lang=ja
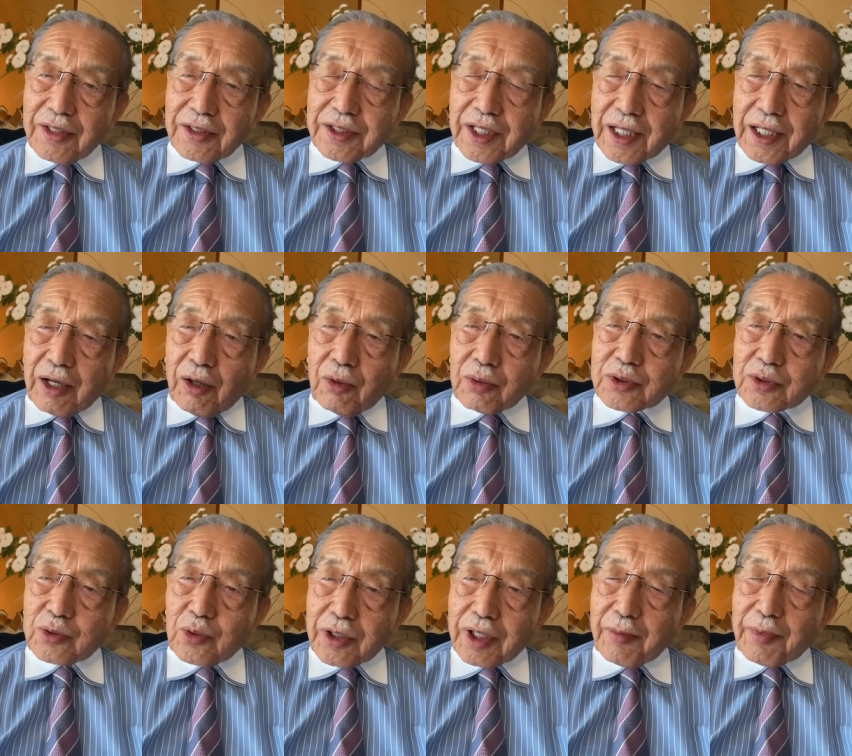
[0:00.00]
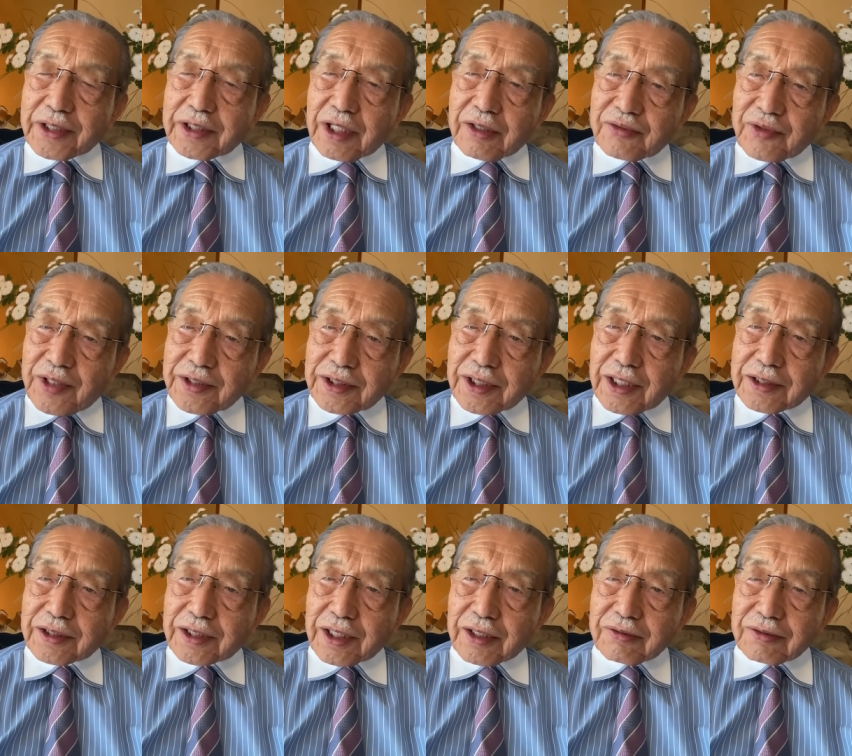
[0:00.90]
だから、ほっとけばデフレに
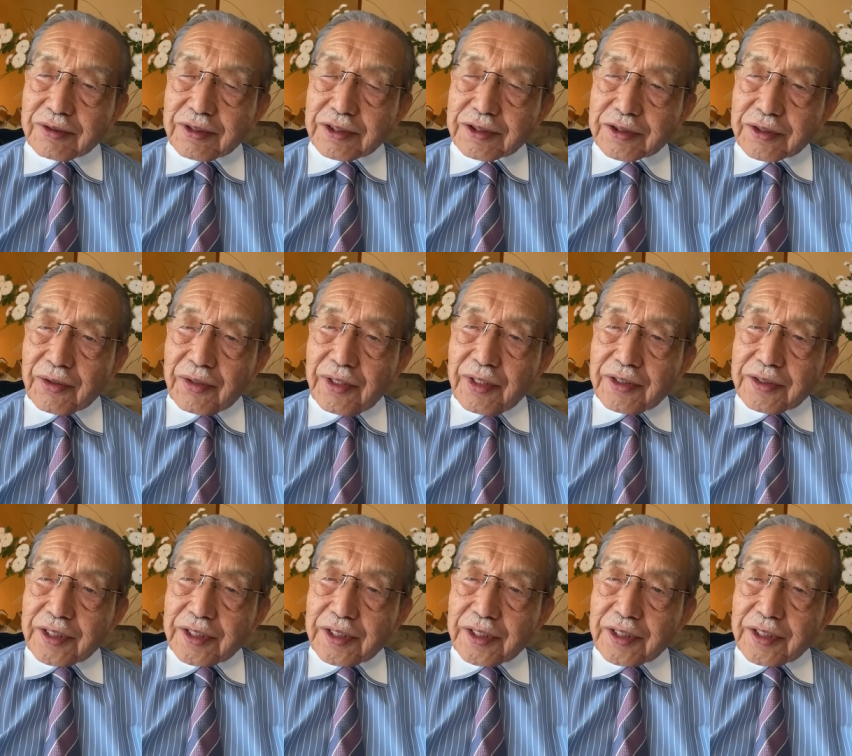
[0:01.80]
なっていくんですよ。